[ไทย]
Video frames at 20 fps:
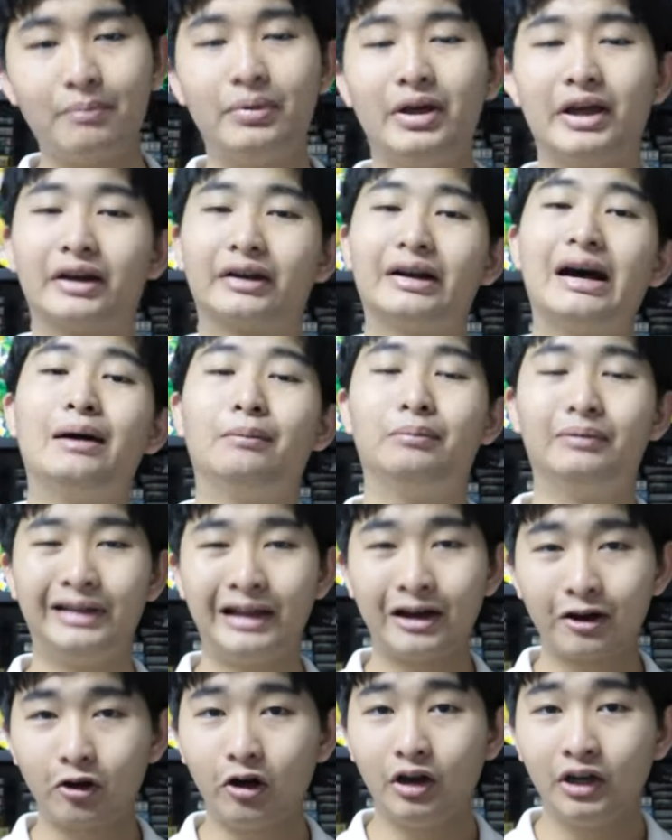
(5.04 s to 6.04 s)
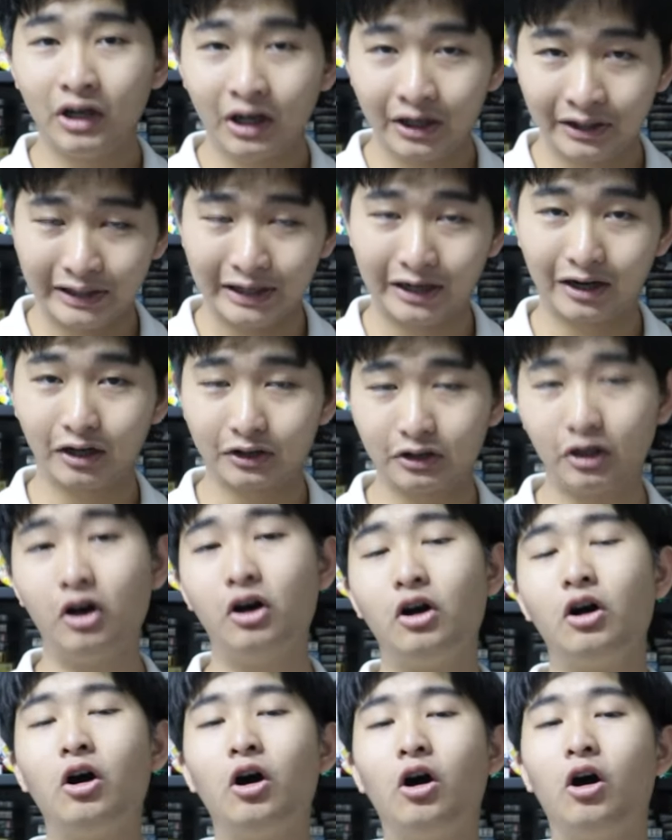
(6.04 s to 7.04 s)
Fanpage ครับและก่อนอื่นเนี่ยก็ต้
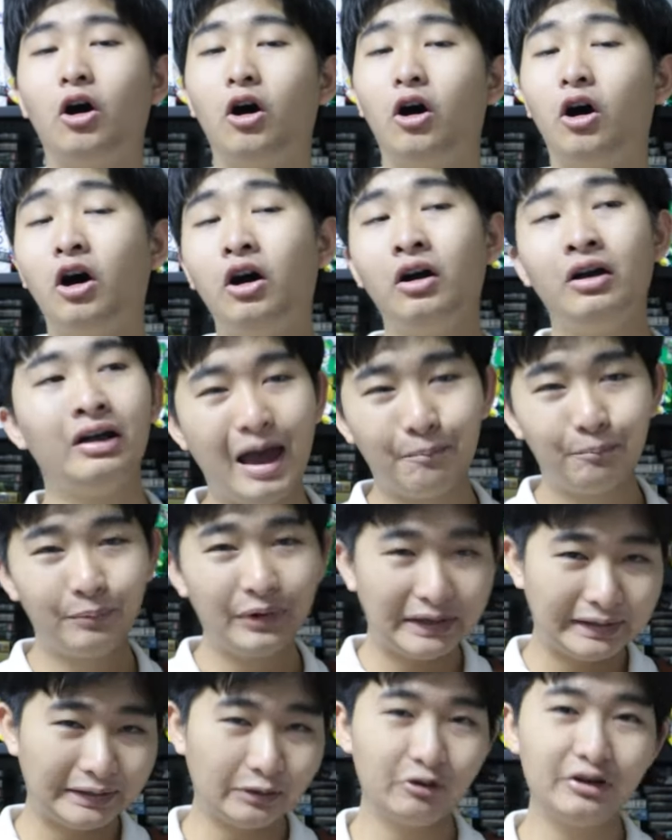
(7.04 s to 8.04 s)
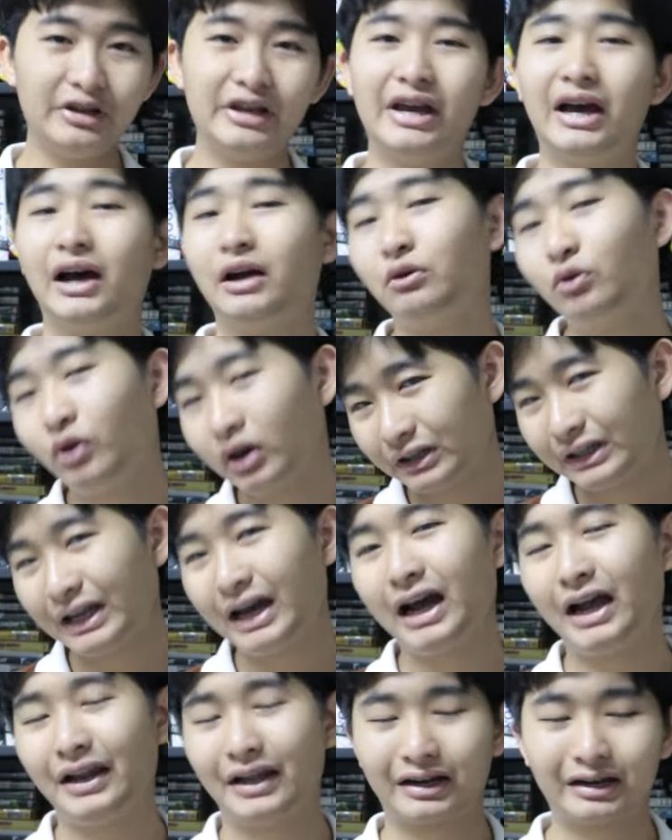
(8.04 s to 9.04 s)
องขอ Happy New Year ล่วงห
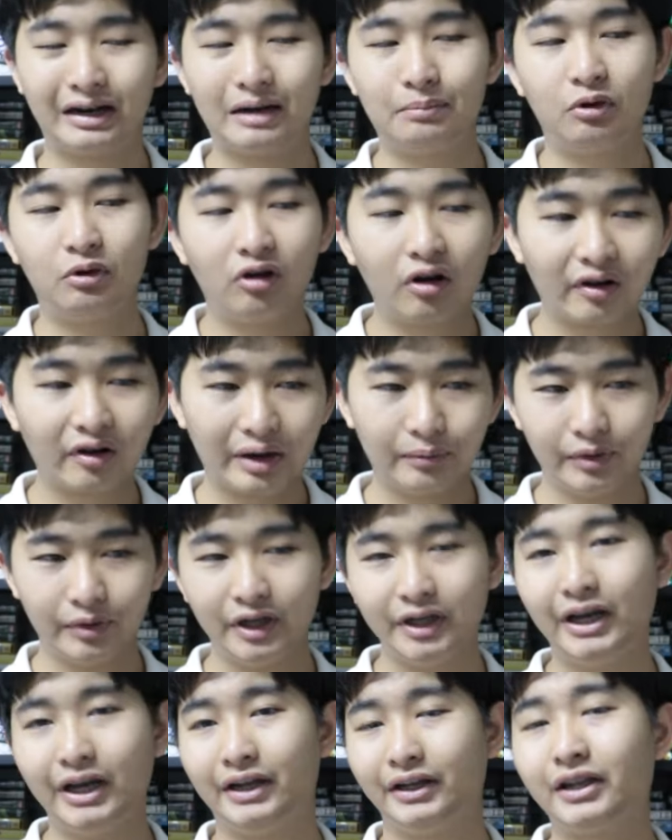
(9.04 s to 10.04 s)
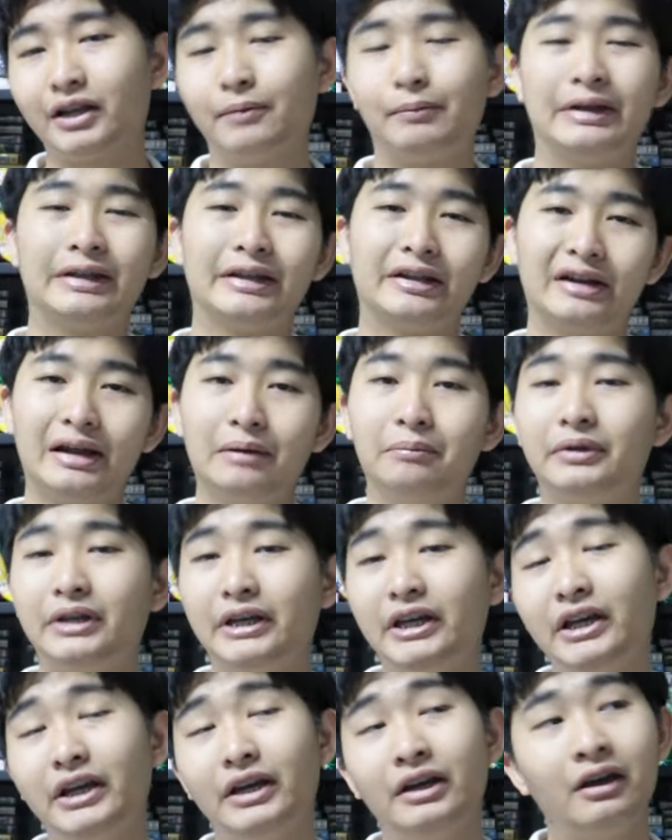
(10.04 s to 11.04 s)
น้านะครับเพราะคลิปนี้เนี่ยน่าจะเป็นคลิป
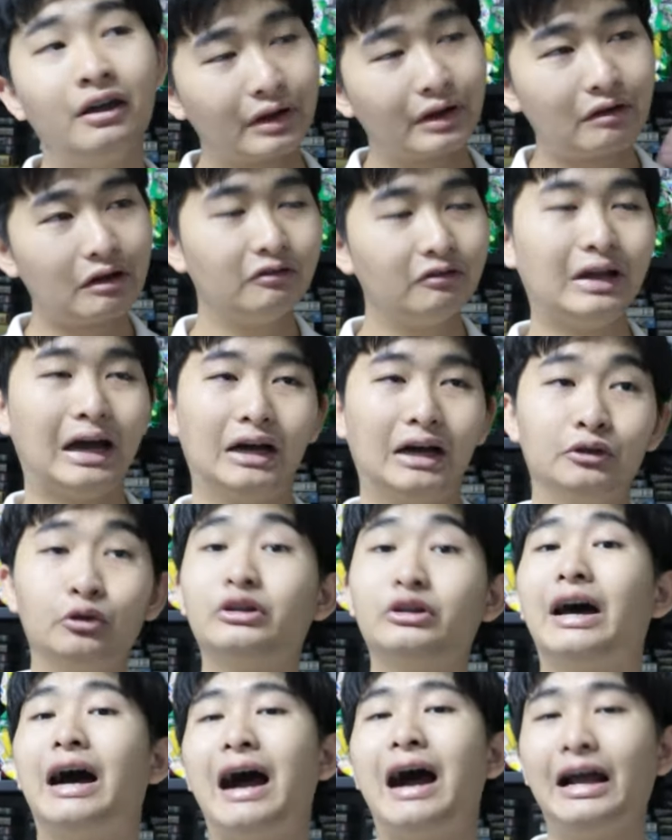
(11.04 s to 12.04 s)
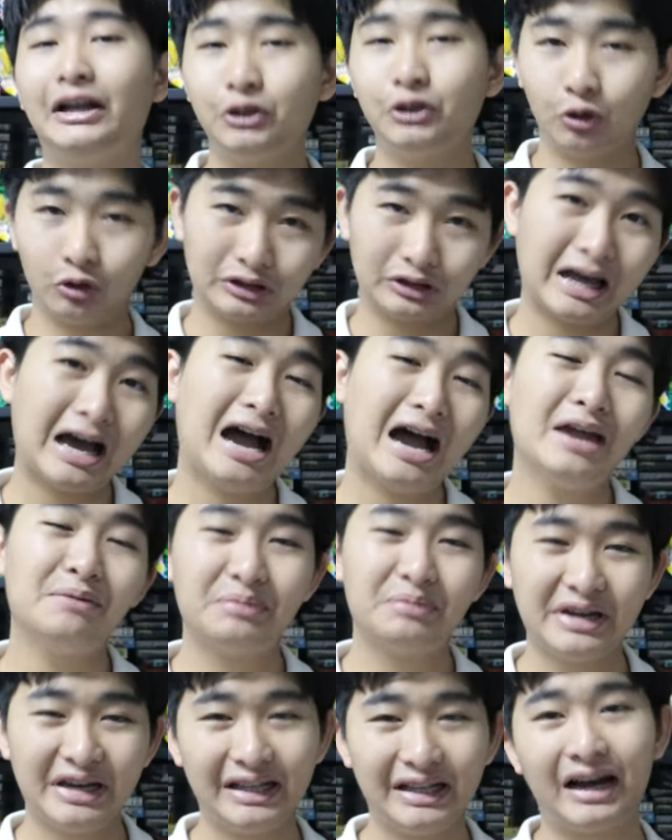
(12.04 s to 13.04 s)
ที่รีวิวหนังสุดท้ายส่งท้าย
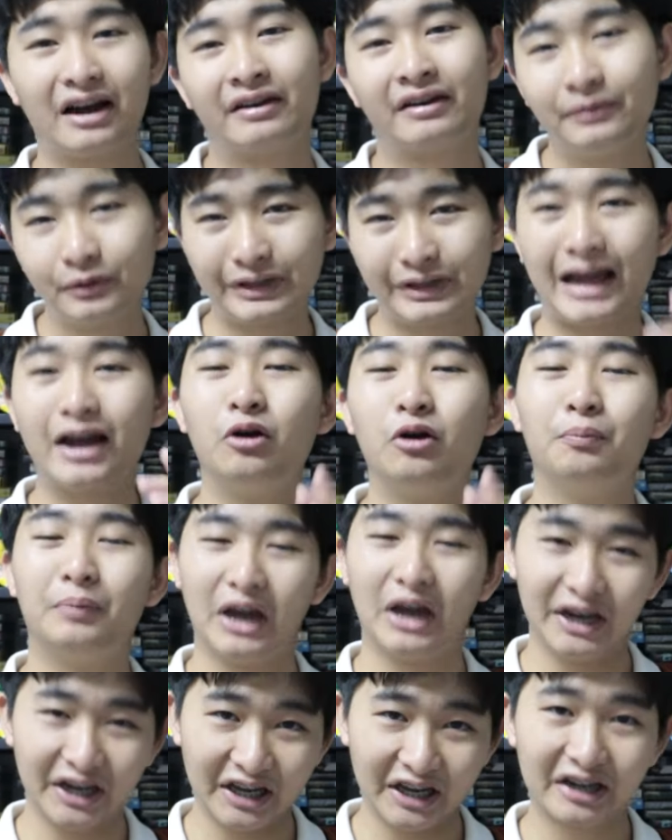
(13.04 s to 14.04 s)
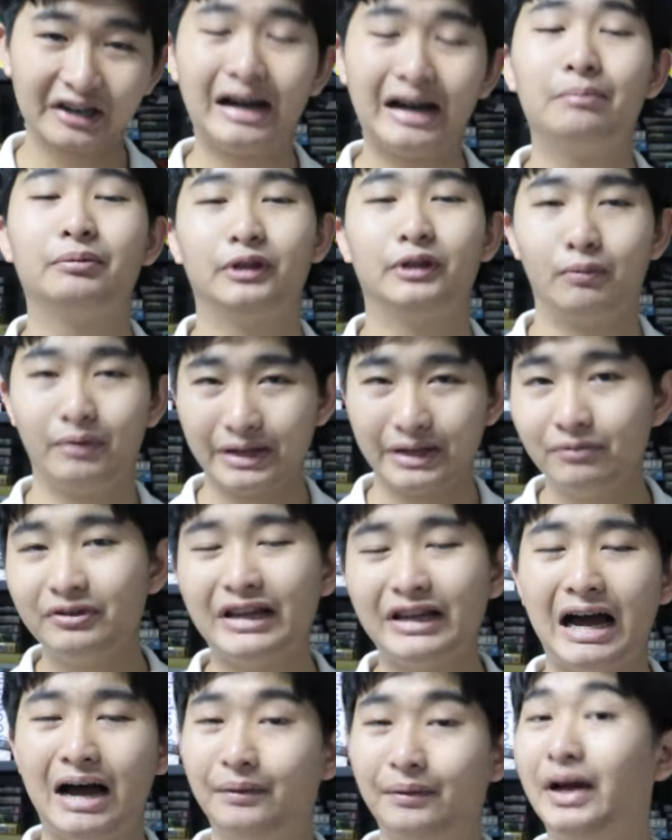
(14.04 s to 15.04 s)
ปีและคลิปสุดท้ายของปีนี้ครับ
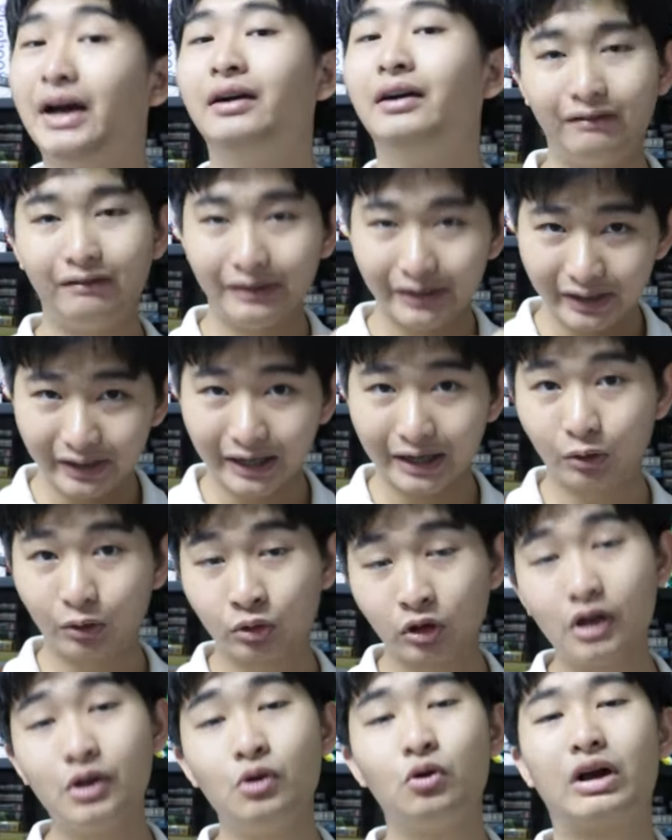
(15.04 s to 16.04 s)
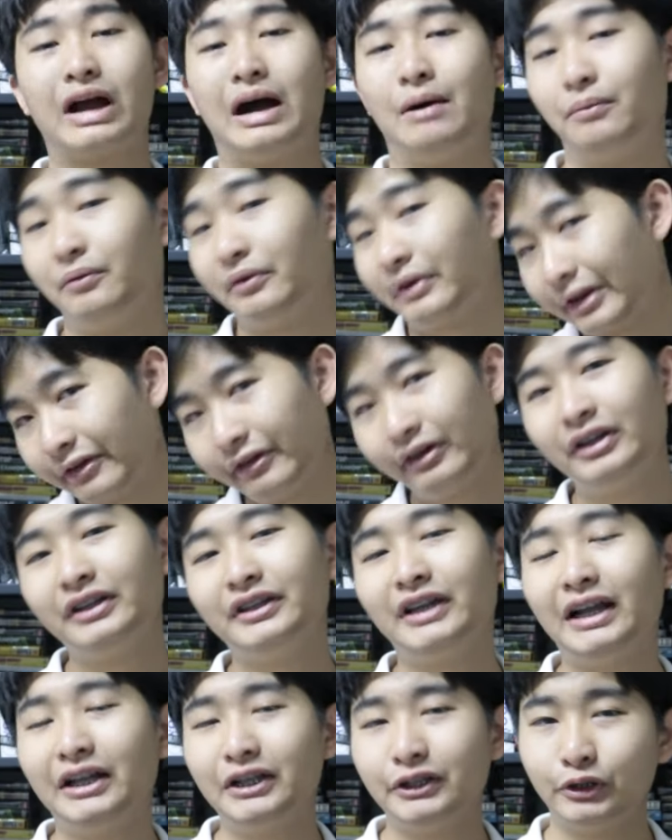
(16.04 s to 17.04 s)
2023นะและวันนี้เนี่ยคุณก็อยู่กับรีวิว
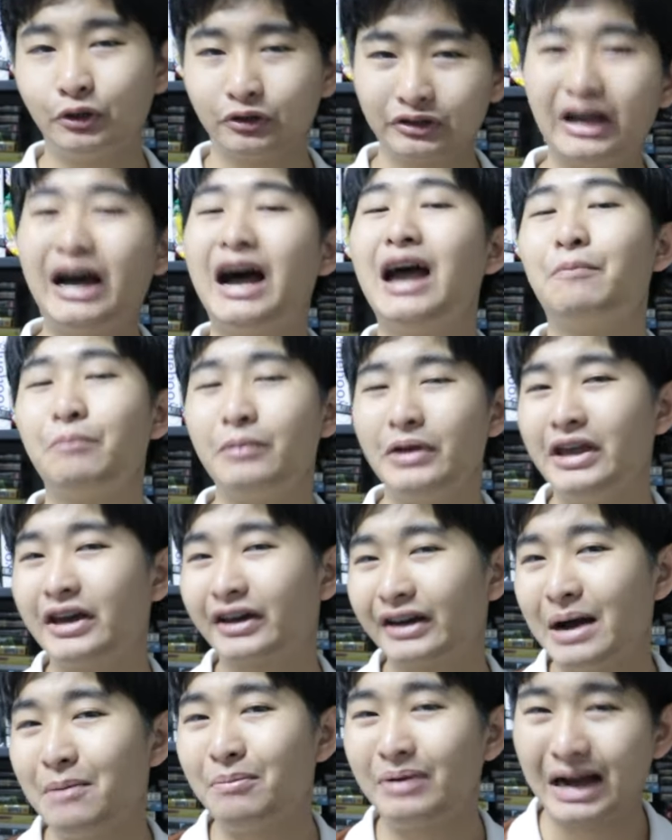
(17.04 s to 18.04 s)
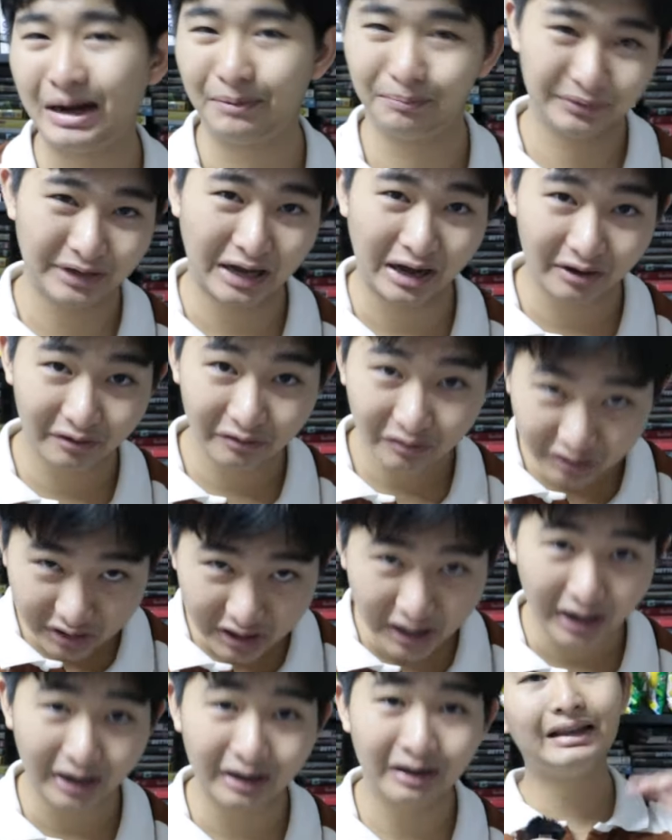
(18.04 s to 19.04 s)
สั้นๆส่งท้ายปีครับกับหนังเรื่อ